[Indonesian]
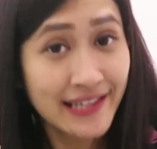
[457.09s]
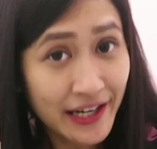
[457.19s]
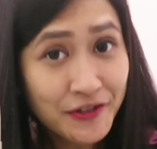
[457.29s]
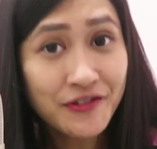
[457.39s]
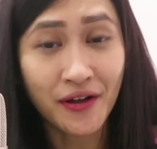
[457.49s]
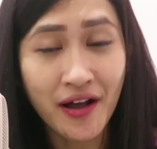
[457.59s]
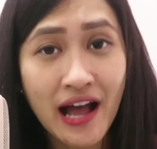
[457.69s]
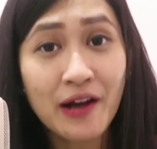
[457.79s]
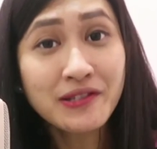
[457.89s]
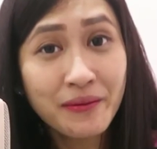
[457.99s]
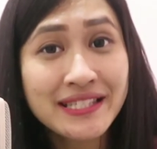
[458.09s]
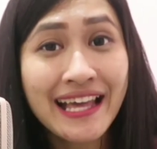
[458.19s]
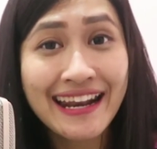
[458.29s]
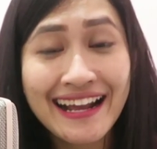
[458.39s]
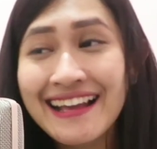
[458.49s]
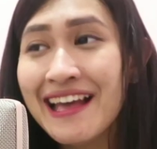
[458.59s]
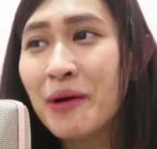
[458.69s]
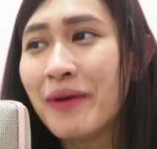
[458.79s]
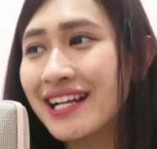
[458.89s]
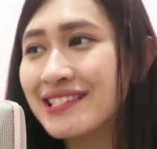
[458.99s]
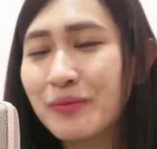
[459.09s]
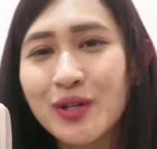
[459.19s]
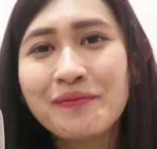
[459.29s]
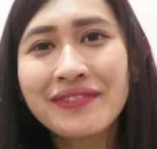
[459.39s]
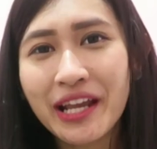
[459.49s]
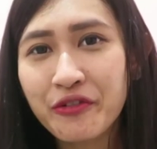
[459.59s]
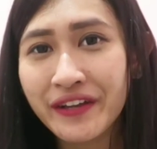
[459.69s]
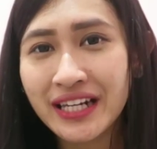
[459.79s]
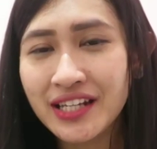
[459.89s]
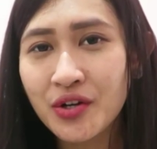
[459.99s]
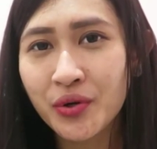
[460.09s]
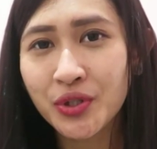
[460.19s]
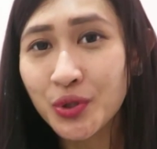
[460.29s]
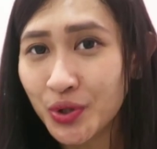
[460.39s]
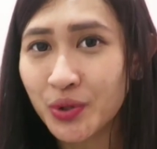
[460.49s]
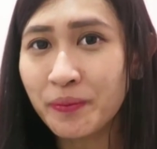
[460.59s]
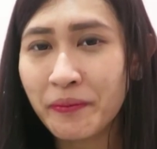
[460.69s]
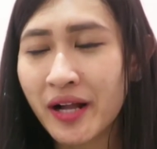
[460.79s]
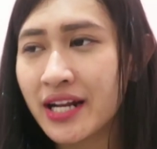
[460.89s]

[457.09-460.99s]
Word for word: Serius loh. Aku sampai sekarang bahkan sebelum take video YouTube,